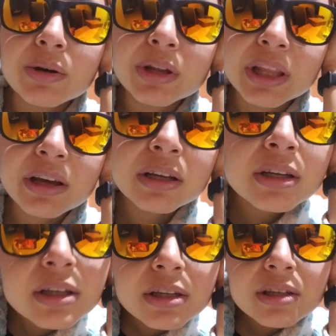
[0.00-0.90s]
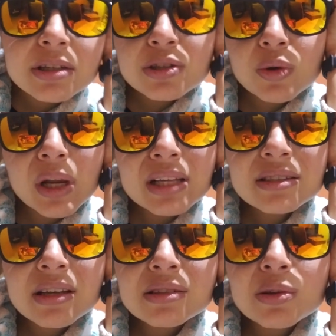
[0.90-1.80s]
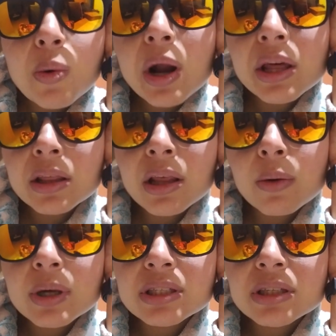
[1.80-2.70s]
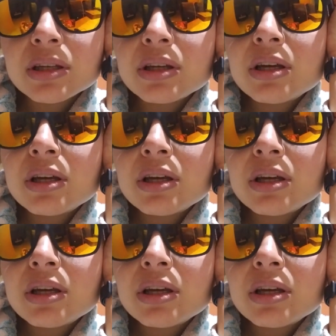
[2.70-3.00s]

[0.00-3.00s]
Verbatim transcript: Ahorita son las 6.40, algo así.